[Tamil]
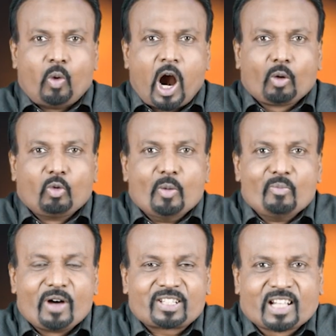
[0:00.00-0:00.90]

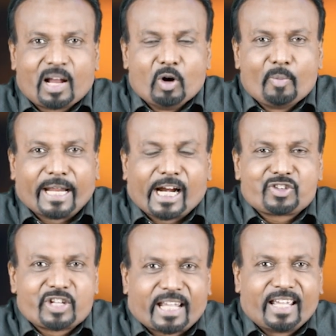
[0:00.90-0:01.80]
வாழ்வும் வசனமும்
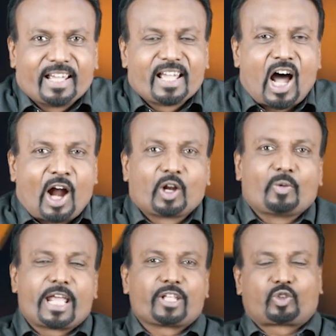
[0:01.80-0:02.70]
நிகழ்ச்சிக்கு
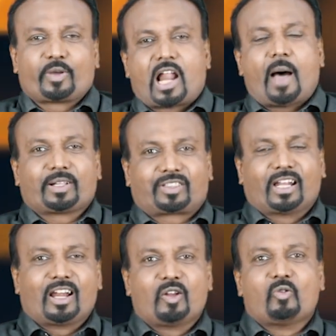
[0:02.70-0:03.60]
ஆண்டவர் இயேசுவின்
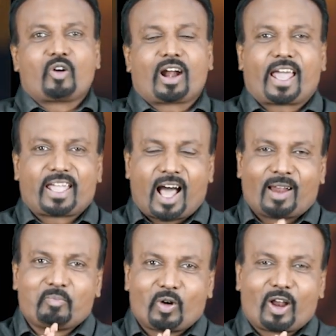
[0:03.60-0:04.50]
நாமத்தில் உங்களை
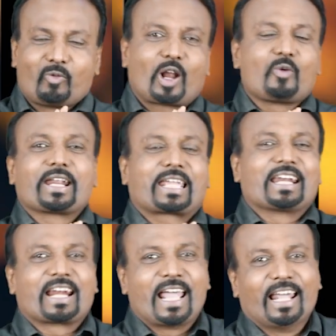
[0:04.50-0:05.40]
அன்புடன்
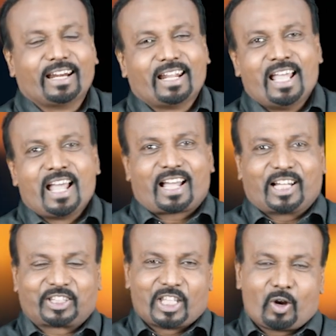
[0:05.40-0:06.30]
வரவேற்கின்றேன்
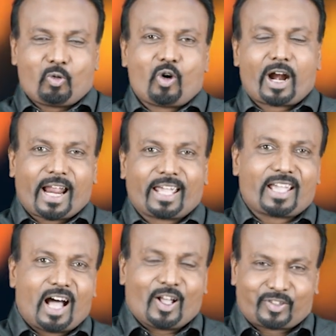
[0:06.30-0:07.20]
கர்த்தர் உங்களை
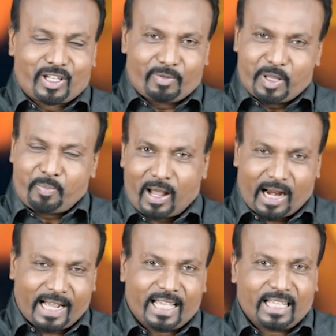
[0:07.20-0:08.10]

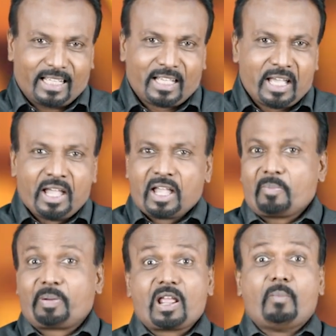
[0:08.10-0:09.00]
ஆசீர்வதிப்பாராக
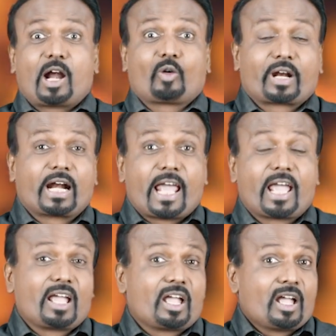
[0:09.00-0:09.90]

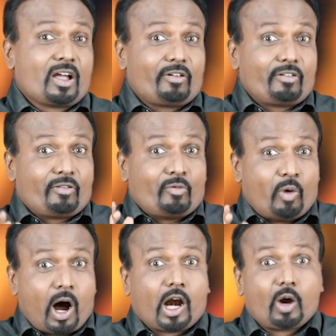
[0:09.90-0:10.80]
பிரியமானவர்களே
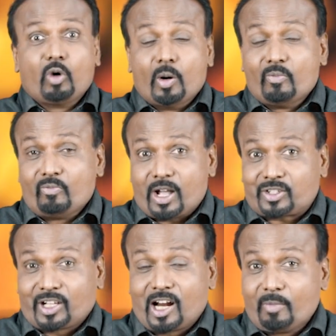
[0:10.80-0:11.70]
வாழ்வும்
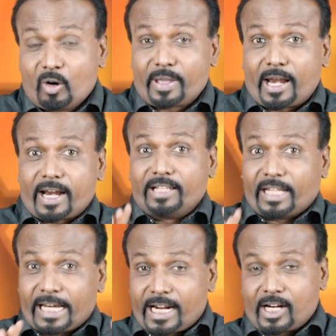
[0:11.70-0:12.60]
வசனமும் என்ற
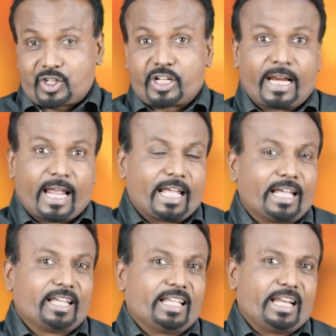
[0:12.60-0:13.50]
இந்த நிகழ்ச்சியில்
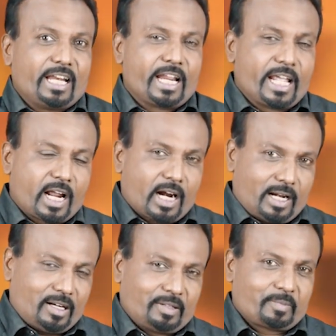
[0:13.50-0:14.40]
நீங்கள்